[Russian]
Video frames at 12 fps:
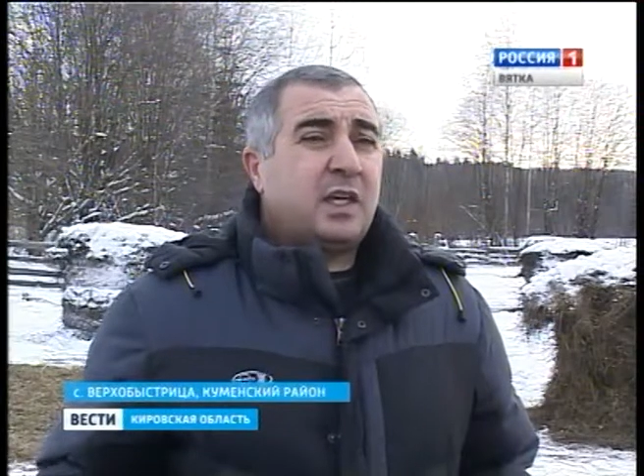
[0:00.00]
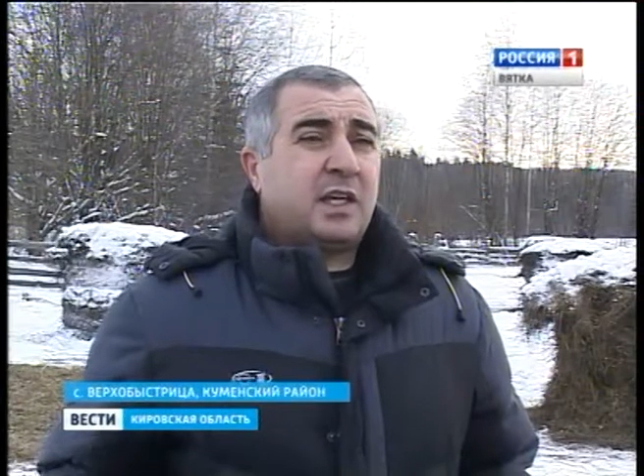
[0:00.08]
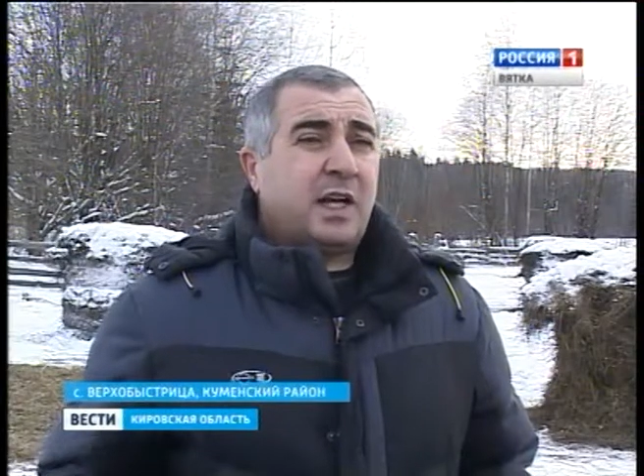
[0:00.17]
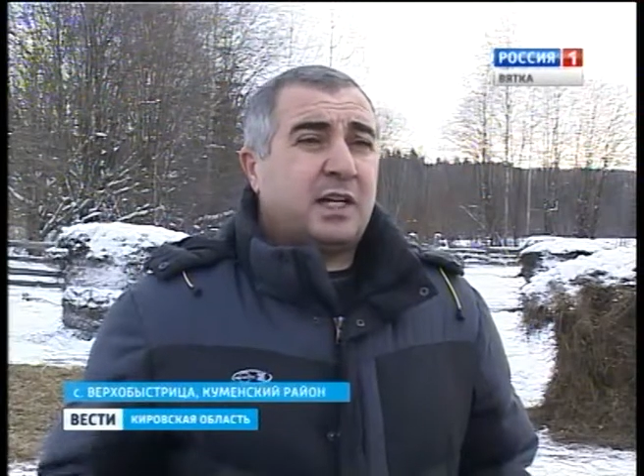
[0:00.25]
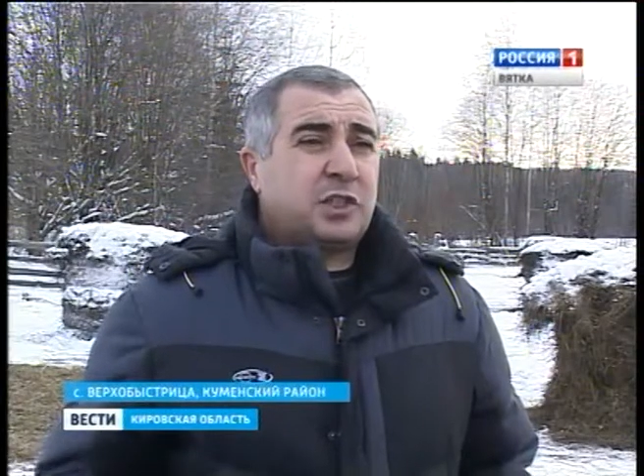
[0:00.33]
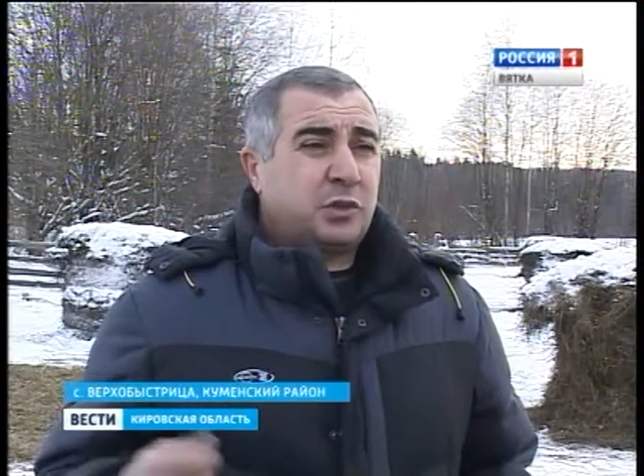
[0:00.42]
И
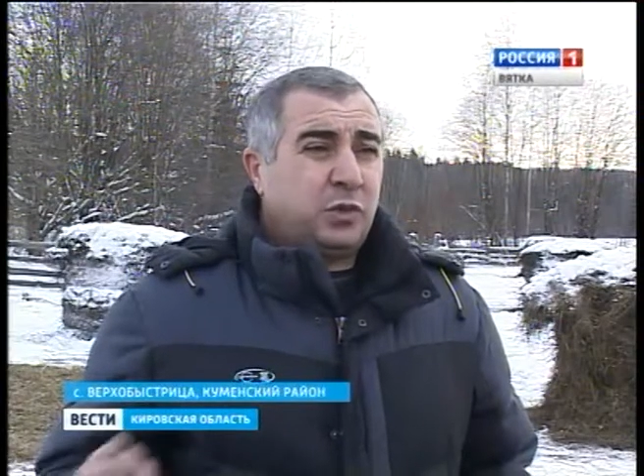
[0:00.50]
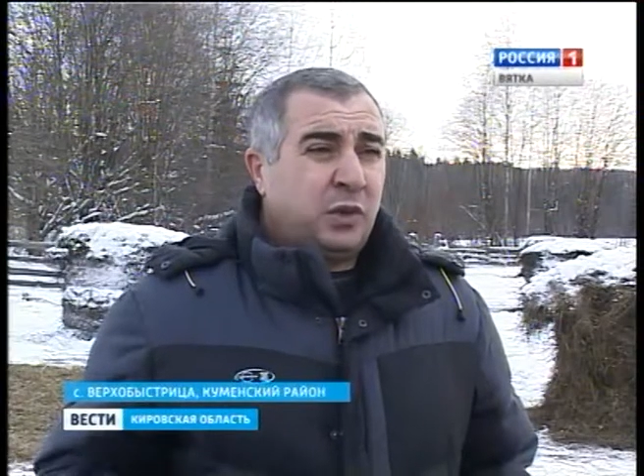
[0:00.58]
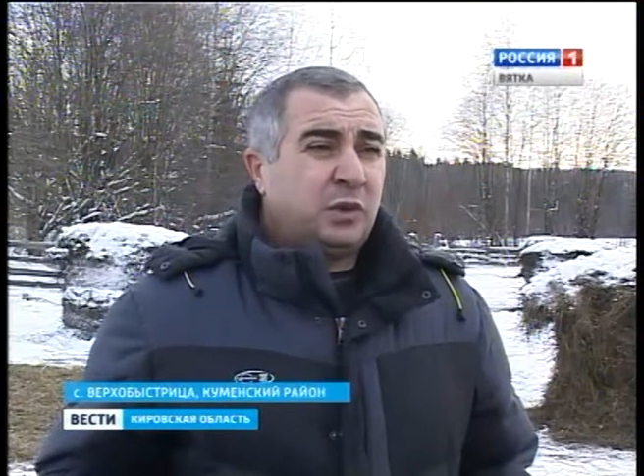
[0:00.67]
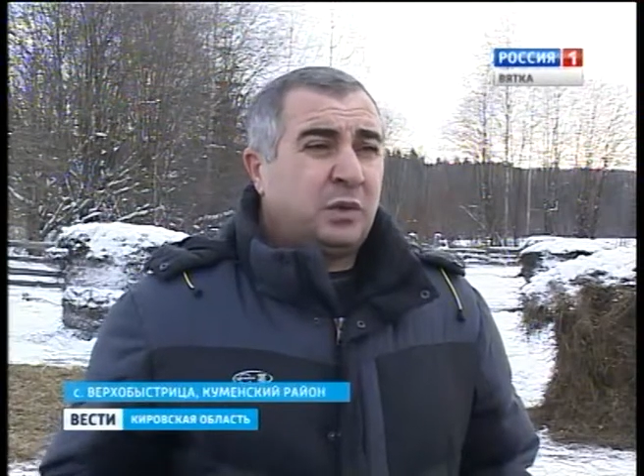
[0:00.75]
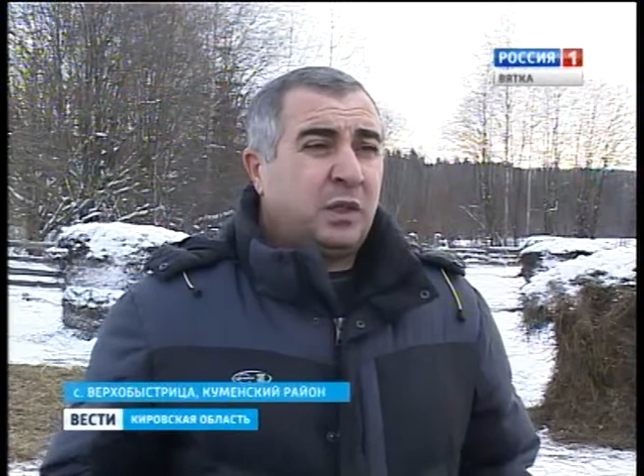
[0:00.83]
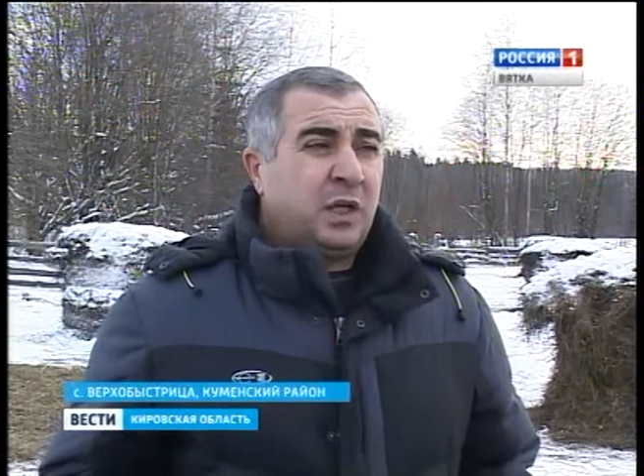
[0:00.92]
каждый
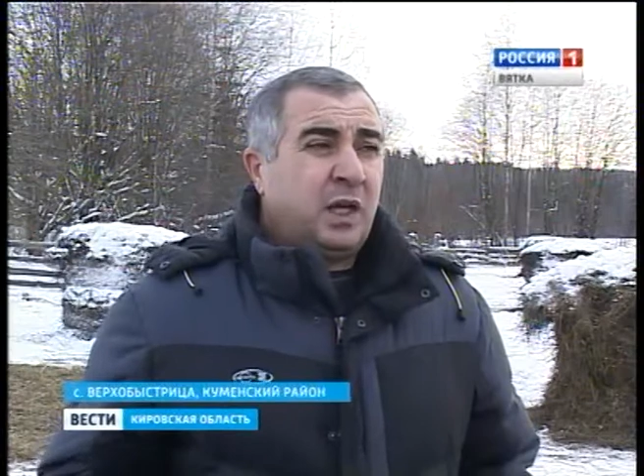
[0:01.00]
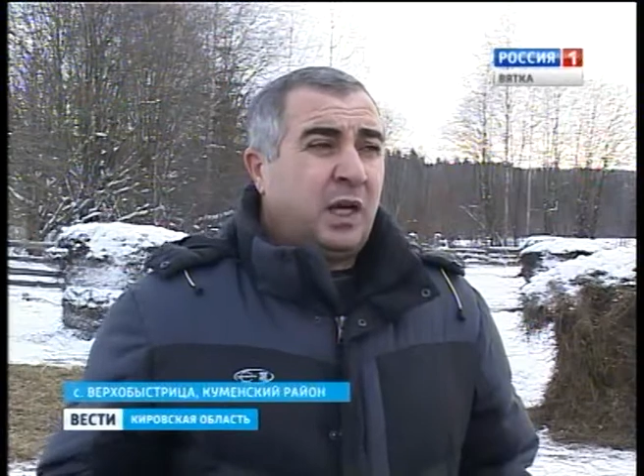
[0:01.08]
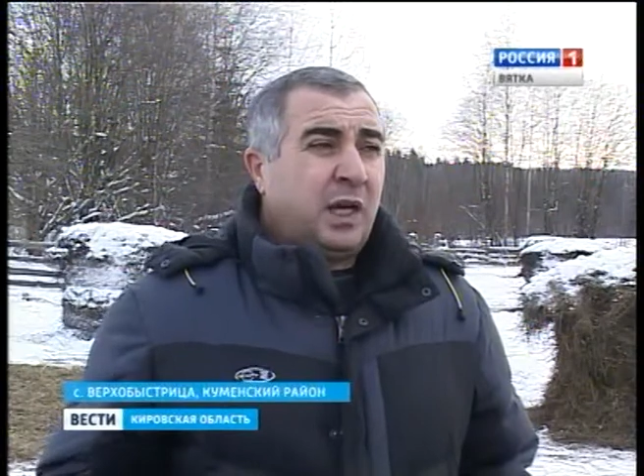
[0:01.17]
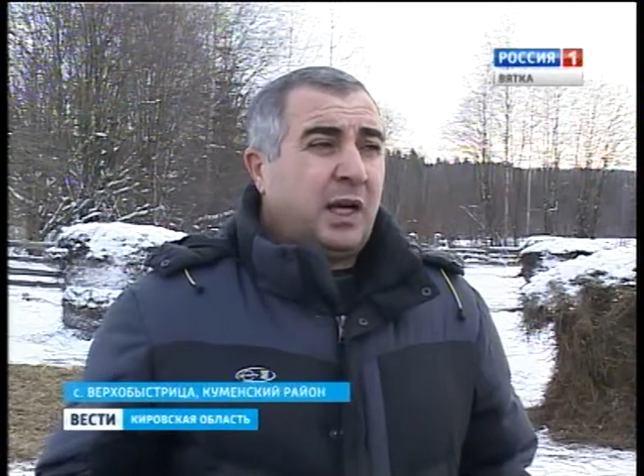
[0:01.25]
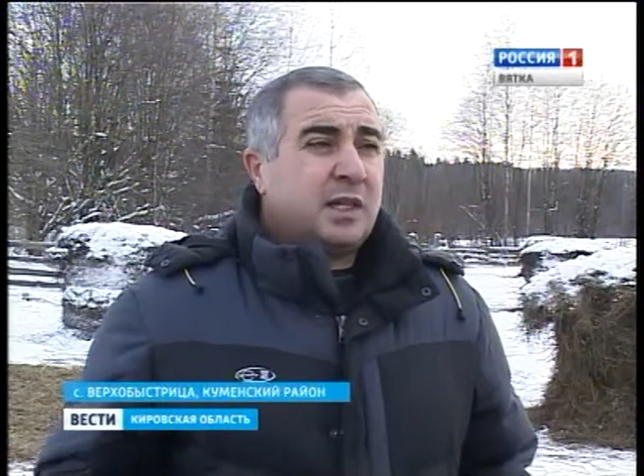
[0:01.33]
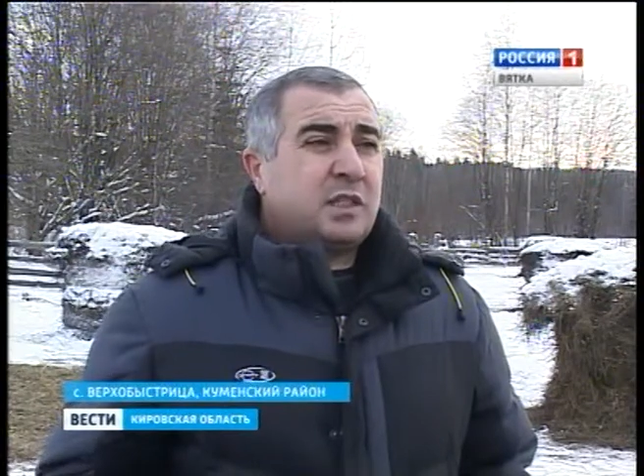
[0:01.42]
год,
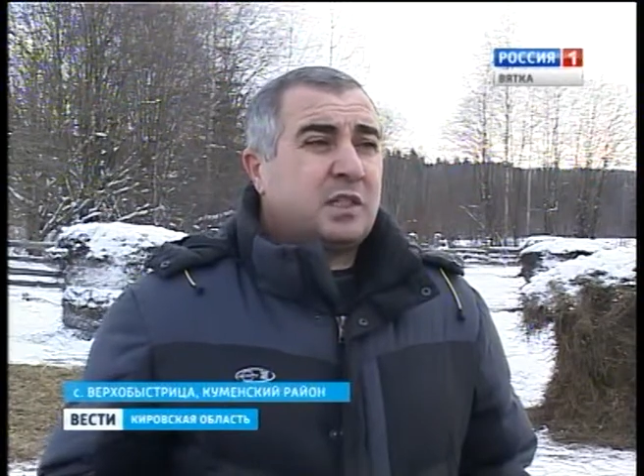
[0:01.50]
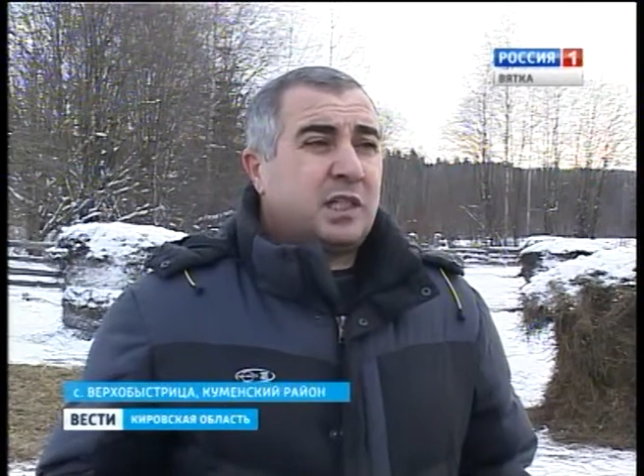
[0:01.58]
они